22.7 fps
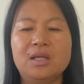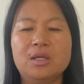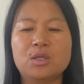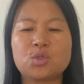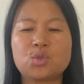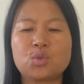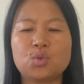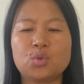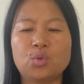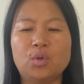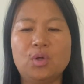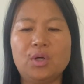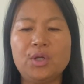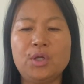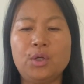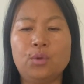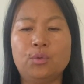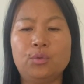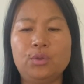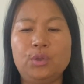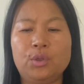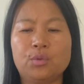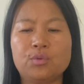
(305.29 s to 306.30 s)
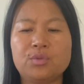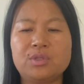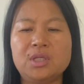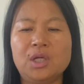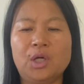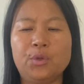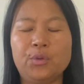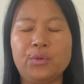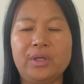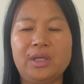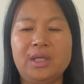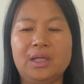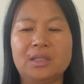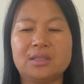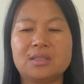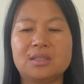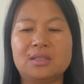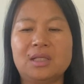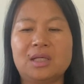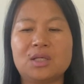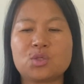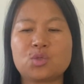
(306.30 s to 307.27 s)
所有有教育影
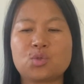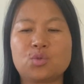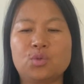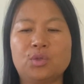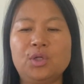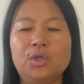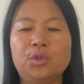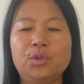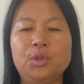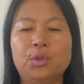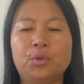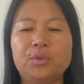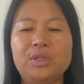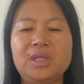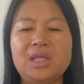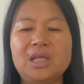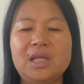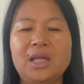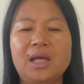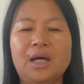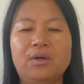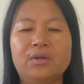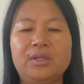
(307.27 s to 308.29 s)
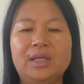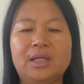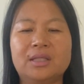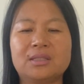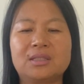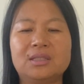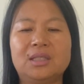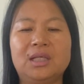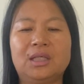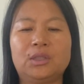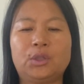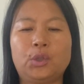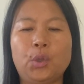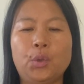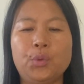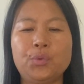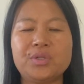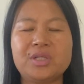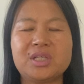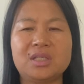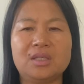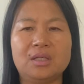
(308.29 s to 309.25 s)
子的，所有有医疗影子的，
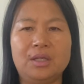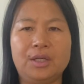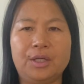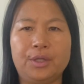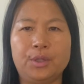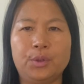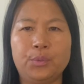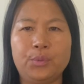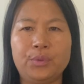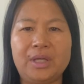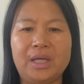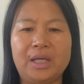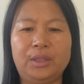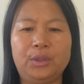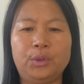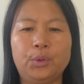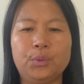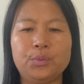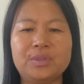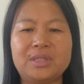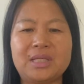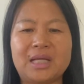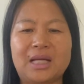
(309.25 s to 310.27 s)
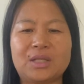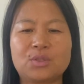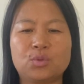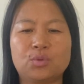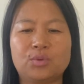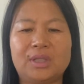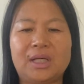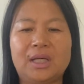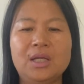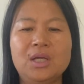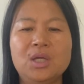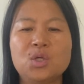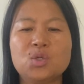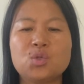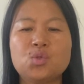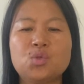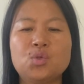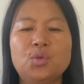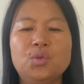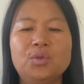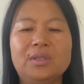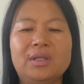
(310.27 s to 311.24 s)
都是刘延东家族的。
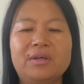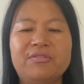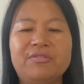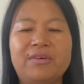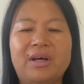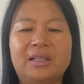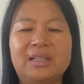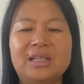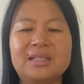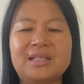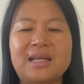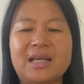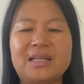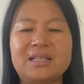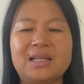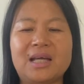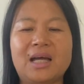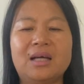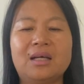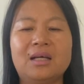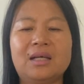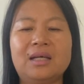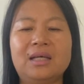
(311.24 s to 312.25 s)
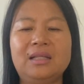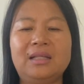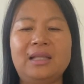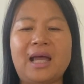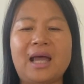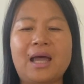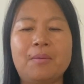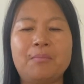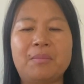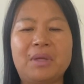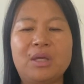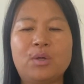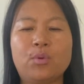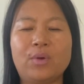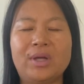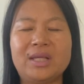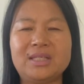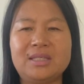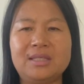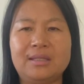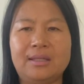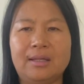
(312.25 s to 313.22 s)
所有的房地产商跟他没
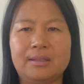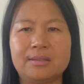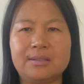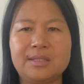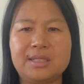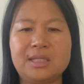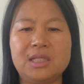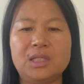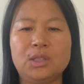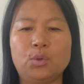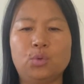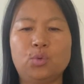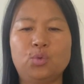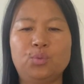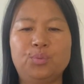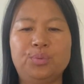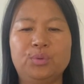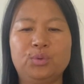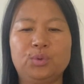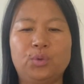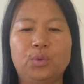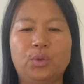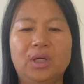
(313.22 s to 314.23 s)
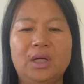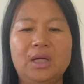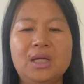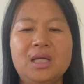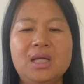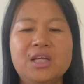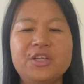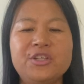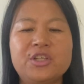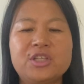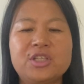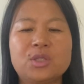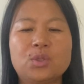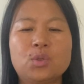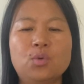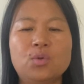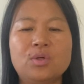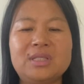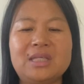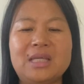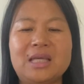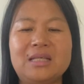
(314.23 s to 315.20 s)
关系的几乎不多。这是
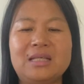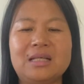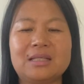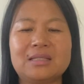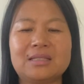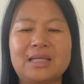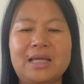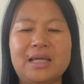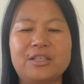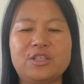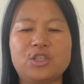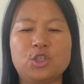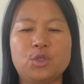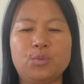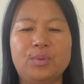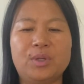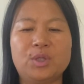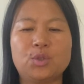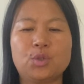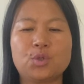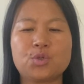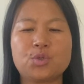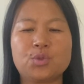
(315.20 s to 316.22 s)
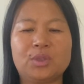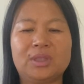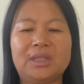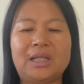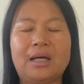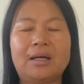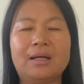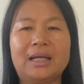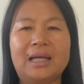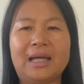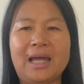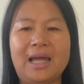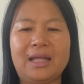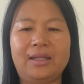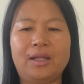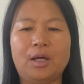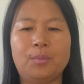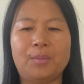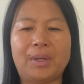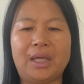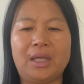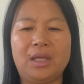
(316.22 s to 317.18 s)
郭先生在直播中说的，看
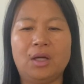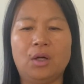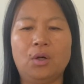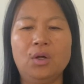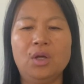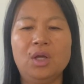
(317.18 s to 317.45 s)
到没有？